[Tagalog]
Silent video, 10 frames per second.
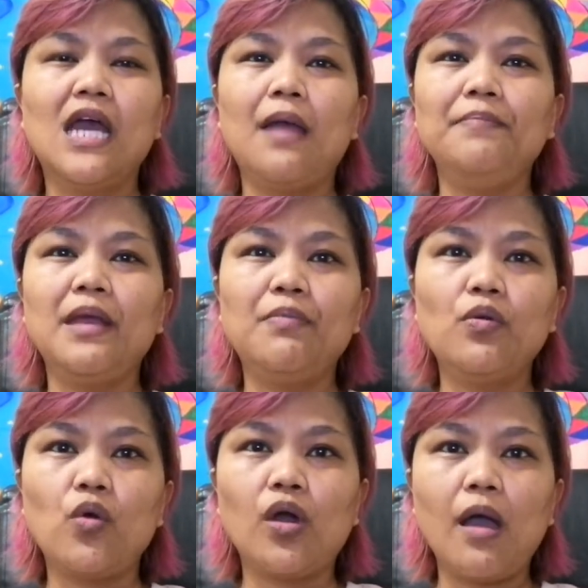I'm
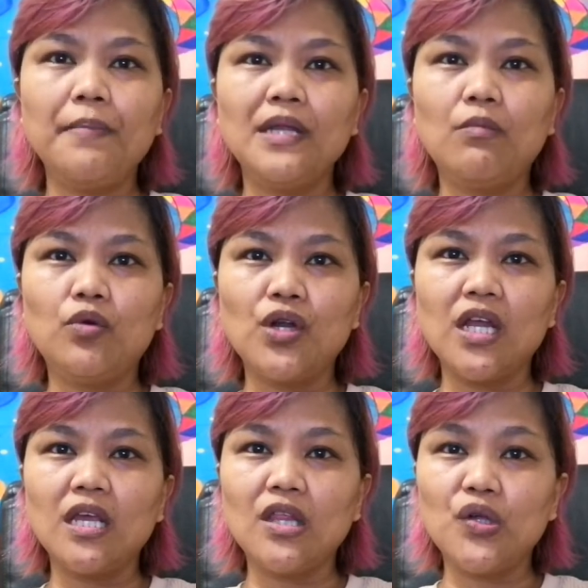never woke up in the
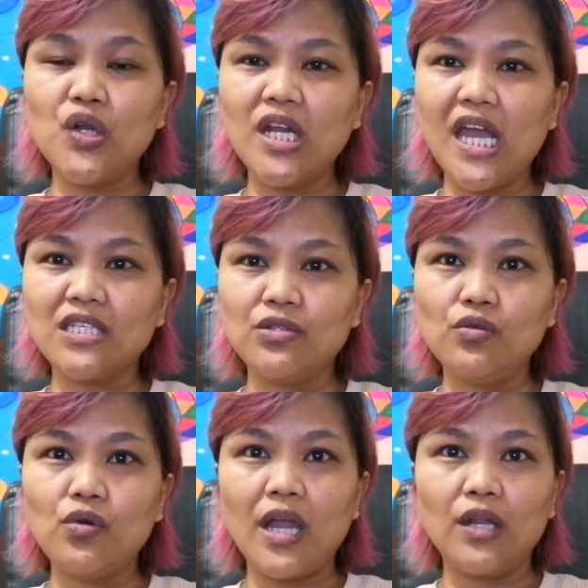morning and early as
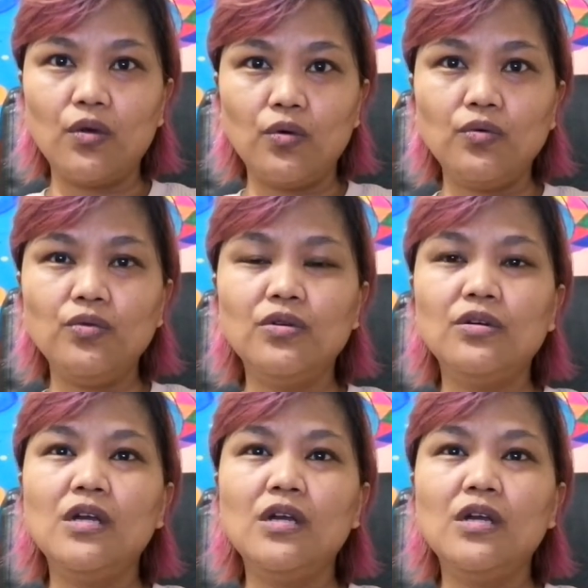do I know.